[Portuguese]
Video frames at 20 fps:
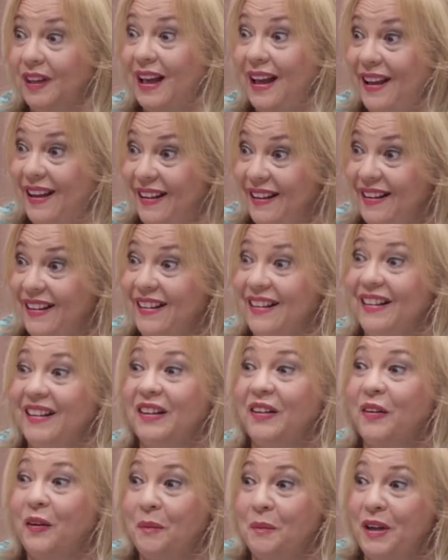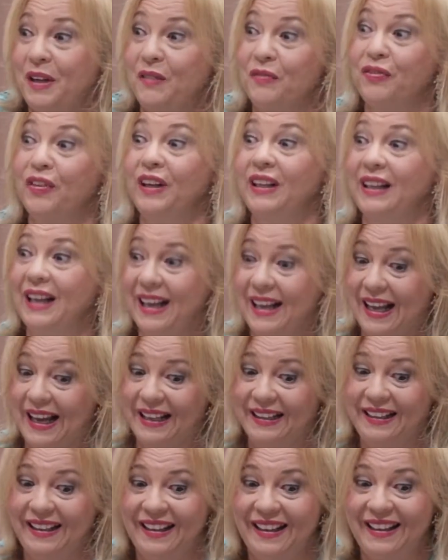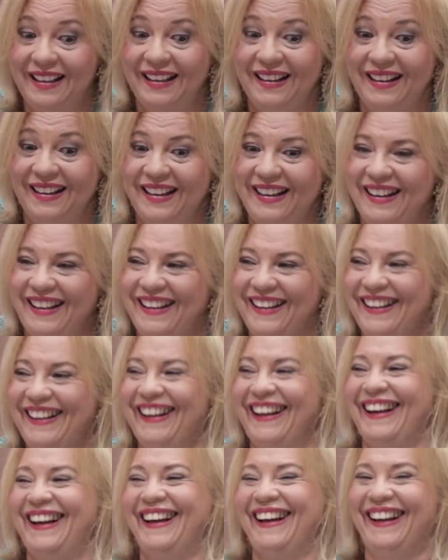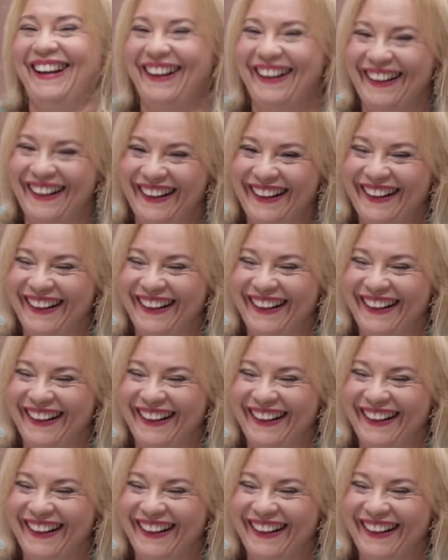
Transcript: lá. É improvisamos, é improvisamos